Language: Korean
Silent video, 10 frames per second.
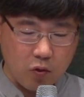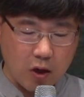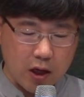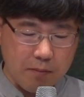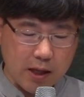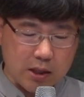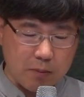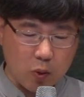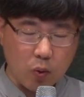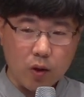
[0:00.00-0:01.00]
우리가 이
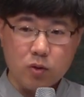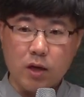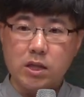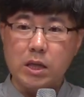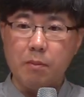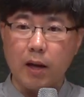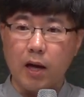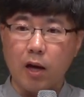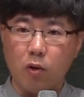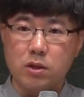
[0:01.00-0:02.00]
말씀을 통해서 잊지
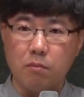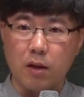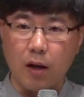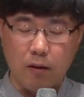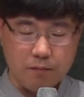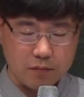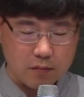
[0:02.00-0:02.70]
말아야 할 것입니다.